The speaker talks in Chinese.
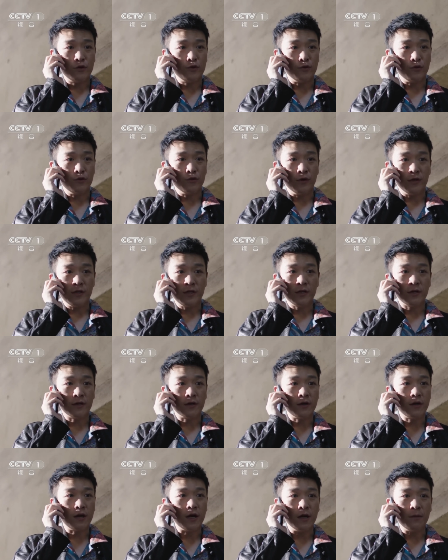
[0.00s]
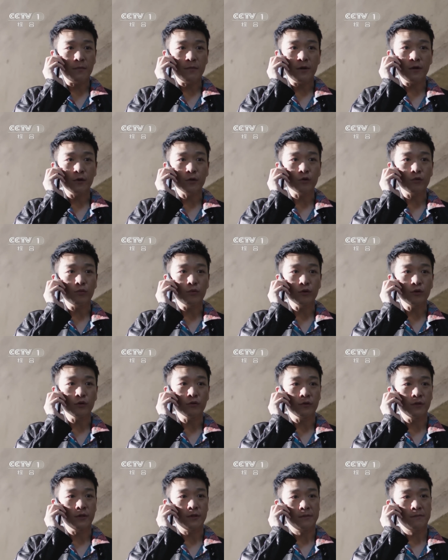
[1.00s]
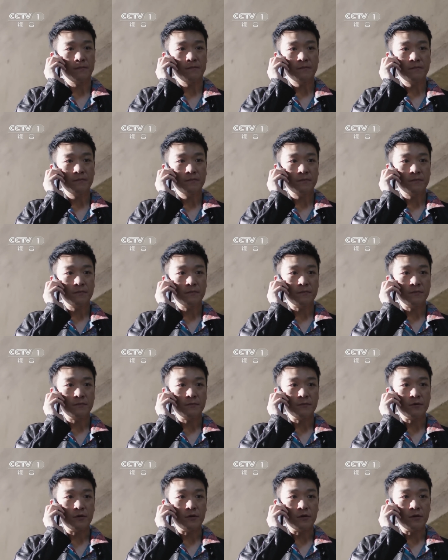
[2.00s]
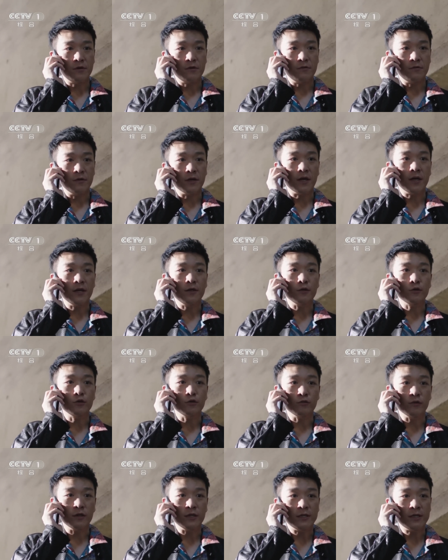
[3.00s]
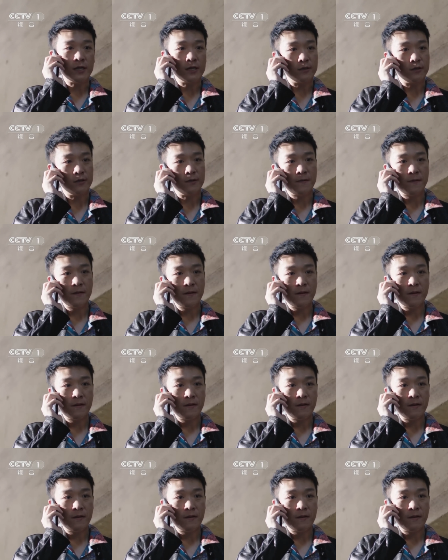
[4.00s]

叶春雨我一根汗毛都不动的，我给你送回家去。